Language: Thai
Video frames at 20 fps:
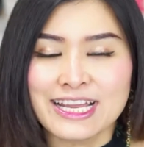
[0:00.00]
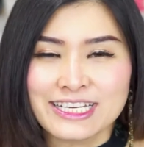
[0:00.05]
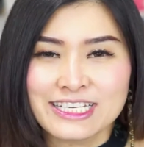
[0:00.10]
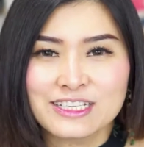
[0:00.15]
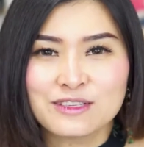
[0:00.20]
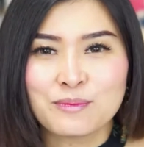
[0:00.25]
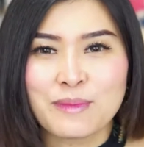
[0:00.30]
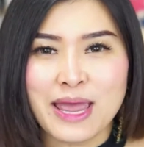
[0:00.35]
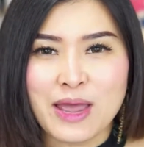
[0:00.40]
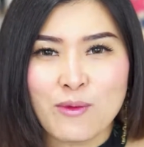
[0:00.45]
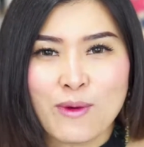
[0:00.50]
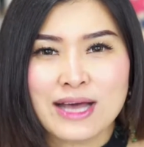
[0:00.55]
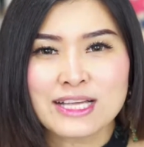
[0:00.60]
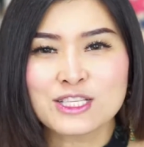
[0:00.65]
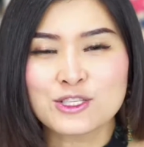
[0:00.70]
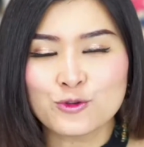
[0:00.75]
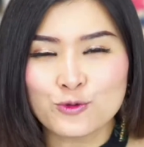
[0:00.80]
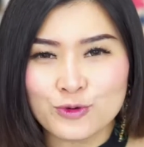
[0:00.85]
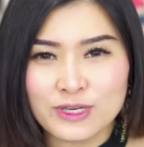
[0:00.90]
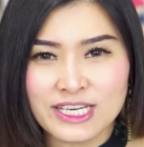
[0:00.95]
ถึงแม้ว่า
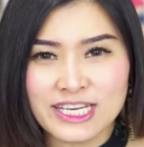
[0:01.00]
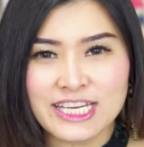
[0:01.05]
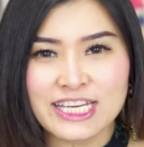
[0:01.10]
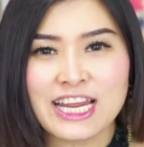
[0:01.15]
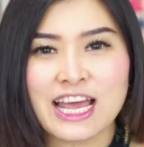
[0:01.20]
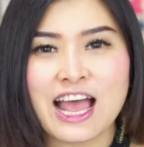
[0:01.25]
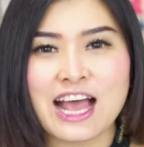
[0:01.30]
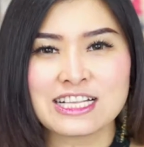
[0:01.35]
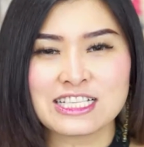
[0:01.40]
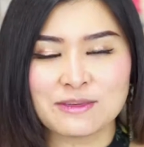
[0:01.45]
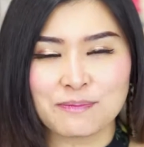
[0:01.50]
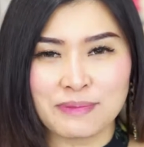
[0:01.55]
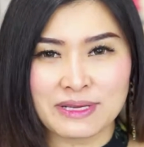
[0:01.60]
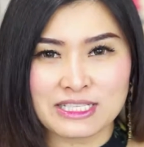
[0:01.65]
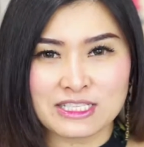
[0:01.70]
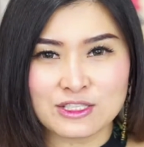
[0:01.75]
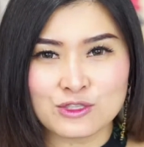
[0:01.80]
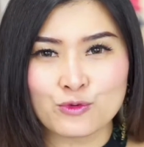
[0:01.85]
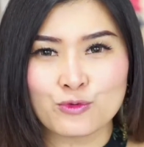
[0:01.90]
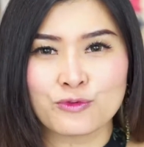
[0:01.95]
สูตรนี้นะคะ จะเป็น
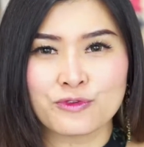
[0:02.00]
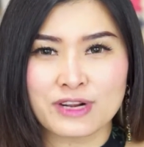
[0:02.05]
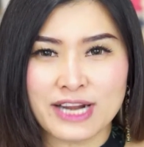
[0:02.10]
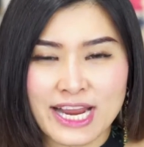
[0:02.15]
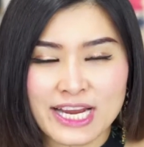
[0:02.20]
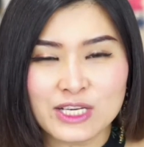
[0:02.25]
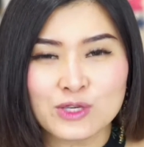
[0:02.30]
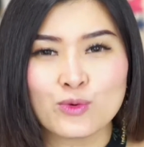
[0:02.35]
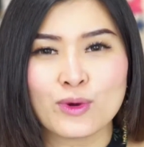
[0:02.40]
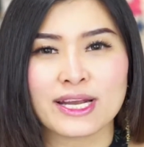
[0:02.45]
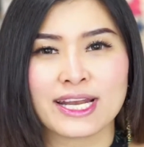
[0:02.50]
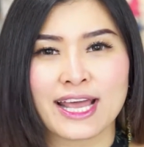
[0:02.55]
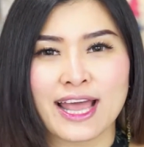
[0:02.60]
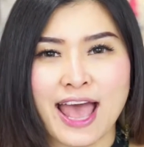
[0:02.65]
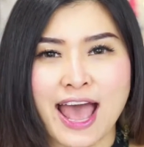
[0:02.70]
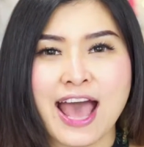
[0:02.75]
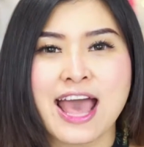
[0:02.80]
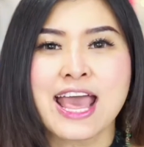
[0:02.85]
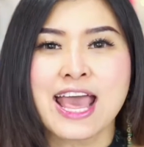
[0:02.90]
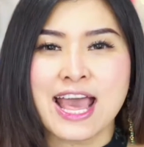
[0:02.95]
สูตรเร่งด่วนนะ
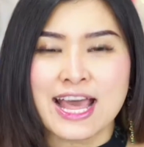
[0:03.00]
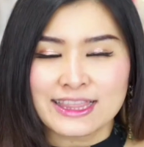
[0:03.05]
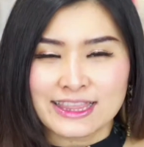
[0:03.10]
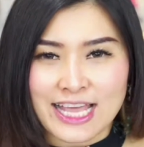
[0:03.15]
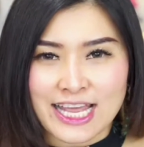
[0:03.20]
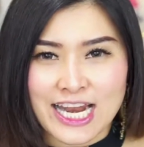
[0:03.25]
คะ แต่